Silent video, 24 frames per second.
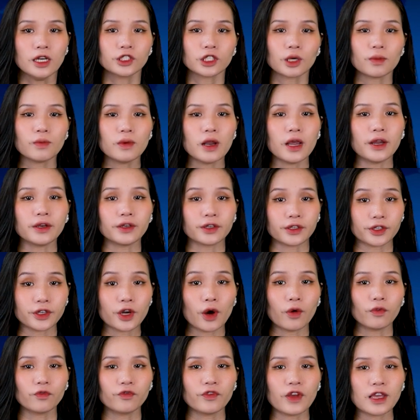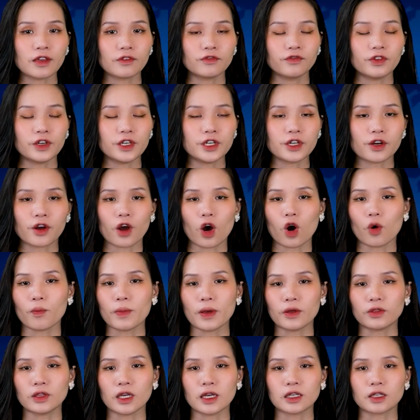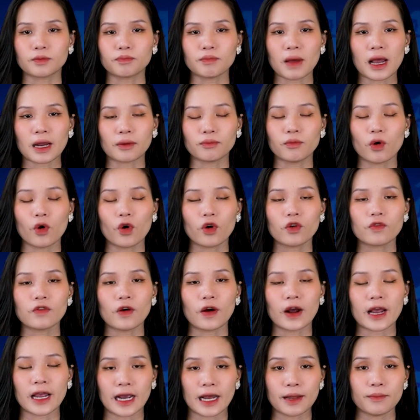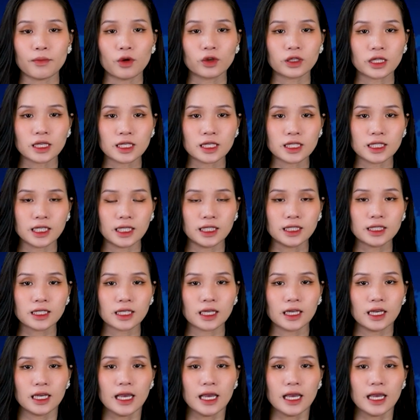trong lệnh động viên vừa được ông Putin ban bố vào ngày 21 tháng 9.